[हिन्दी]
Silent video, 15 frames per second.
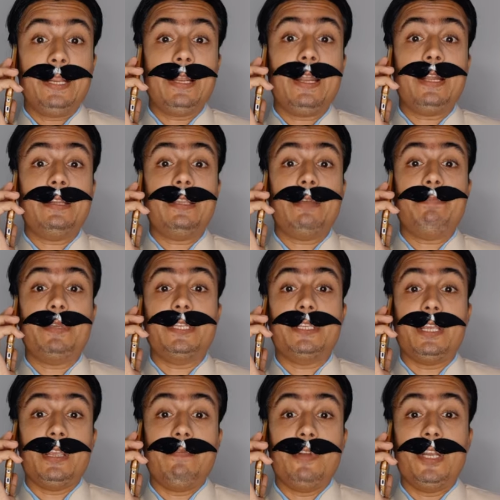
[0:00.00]
इंटरनेट के
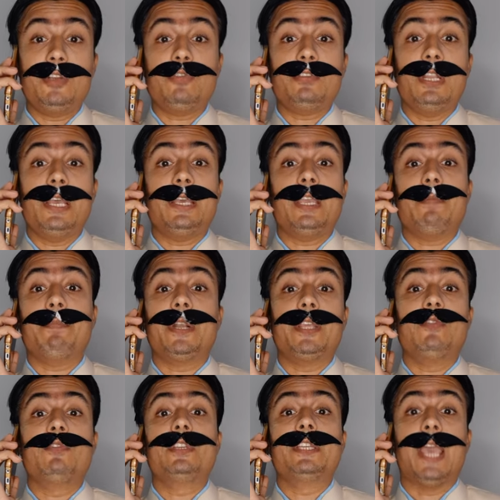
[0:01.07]
पीछे छह वीडियोस लेके
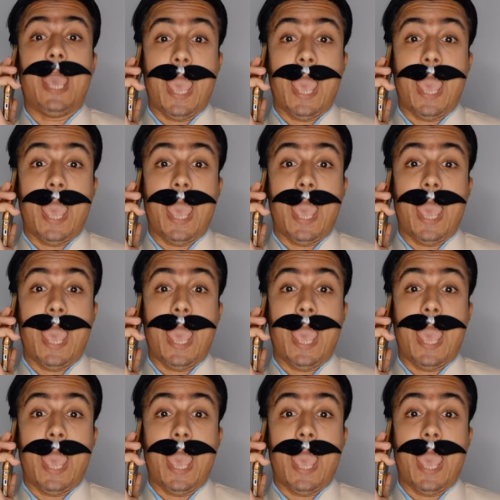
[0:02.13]
पड़ी हुई